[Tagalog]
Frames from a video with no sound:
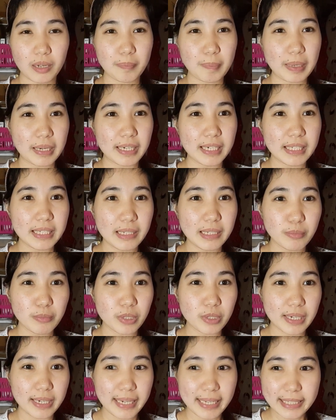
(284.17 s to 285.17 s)
Pag hindi mo
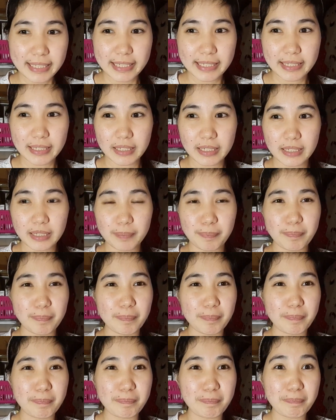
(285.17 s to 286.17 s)
gets,
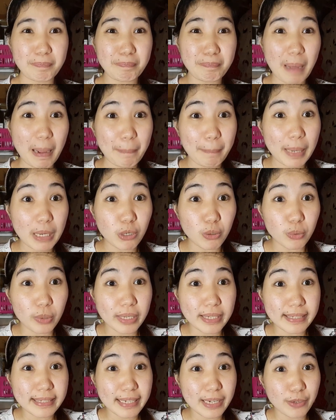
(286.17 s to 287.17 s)

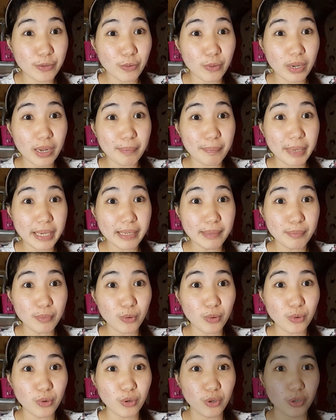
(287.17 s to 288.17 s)
papaluin niya yung kamay mo.
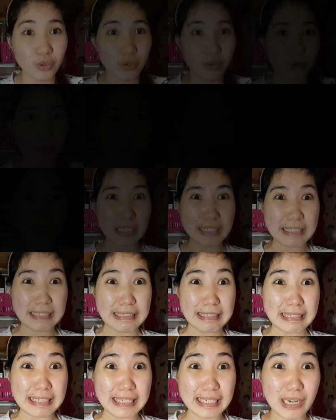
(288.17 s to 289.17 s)
O
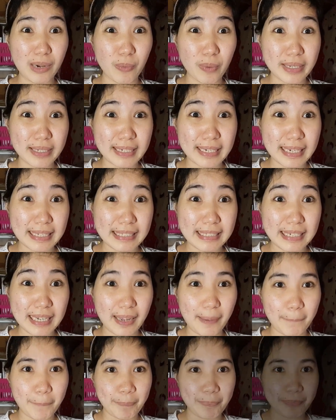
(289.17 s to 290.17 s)
sisigawan ka niya.
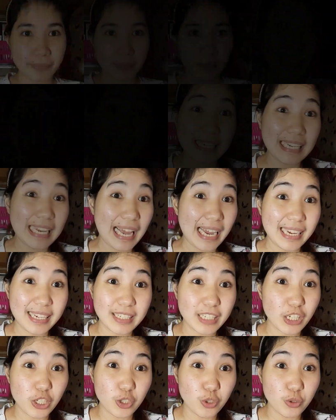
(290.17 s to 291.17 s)

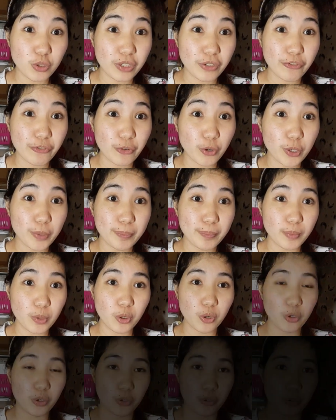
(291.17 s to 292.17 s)
Hilahin niya uniform
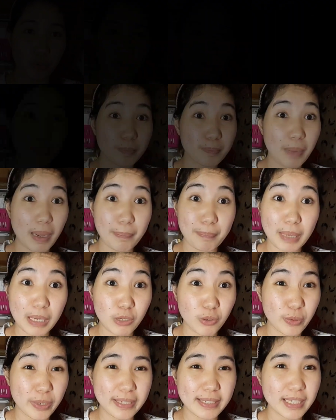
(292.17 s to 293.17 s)
mo
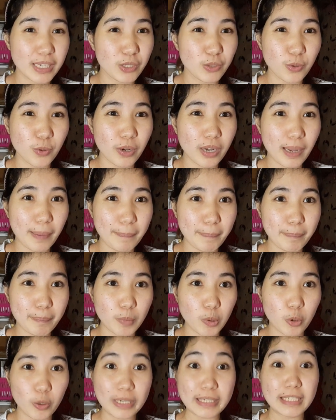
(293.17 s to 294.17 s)
papaluin niya yung cup
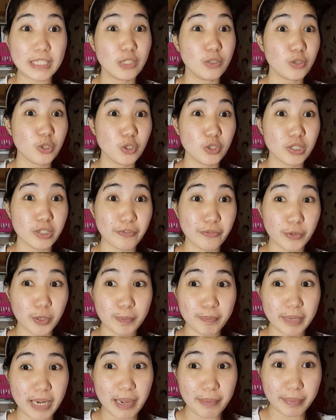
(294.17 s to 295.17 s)
mo kasi yung
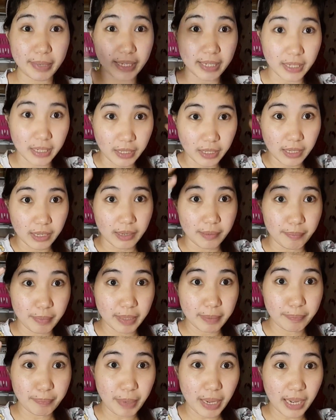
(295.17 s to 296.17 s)
uniform namin
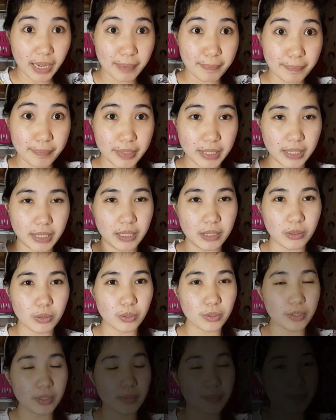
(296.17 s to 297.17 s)
may pakap na
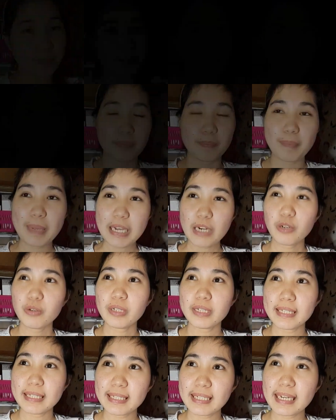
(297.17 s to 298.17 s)
ganun. Merong
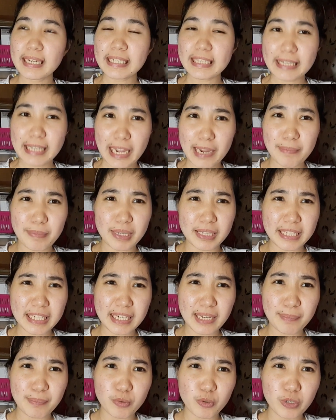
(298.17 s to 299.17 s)
isang time na
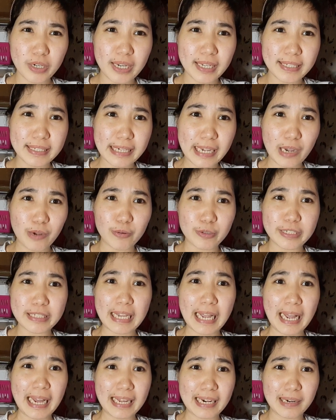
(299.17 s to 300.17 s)
tinapunan niya ako sa
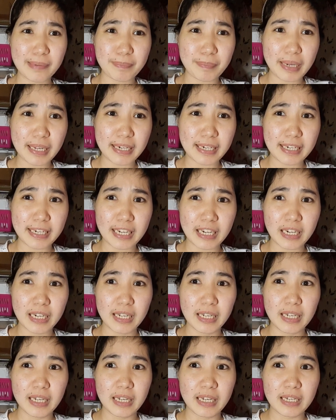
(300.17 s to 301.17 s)
harapan ng
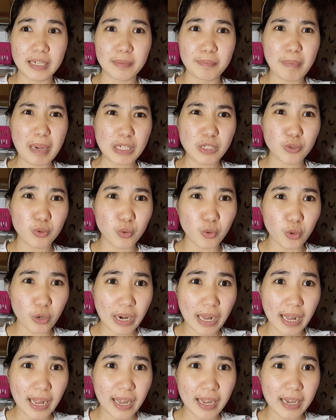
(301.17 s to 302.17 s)

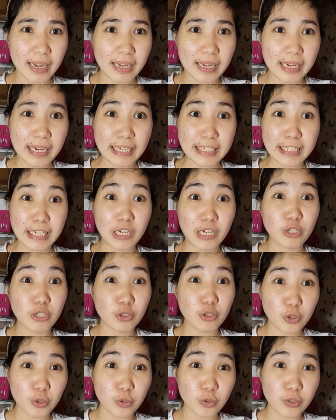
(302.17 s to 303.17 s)
basura kasi ang
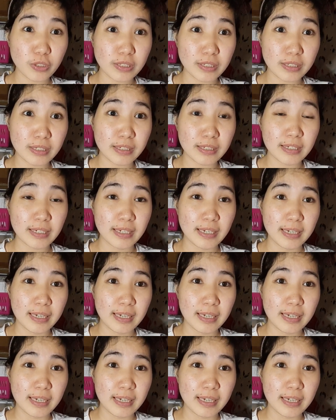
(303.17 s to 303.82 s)
gusto niyang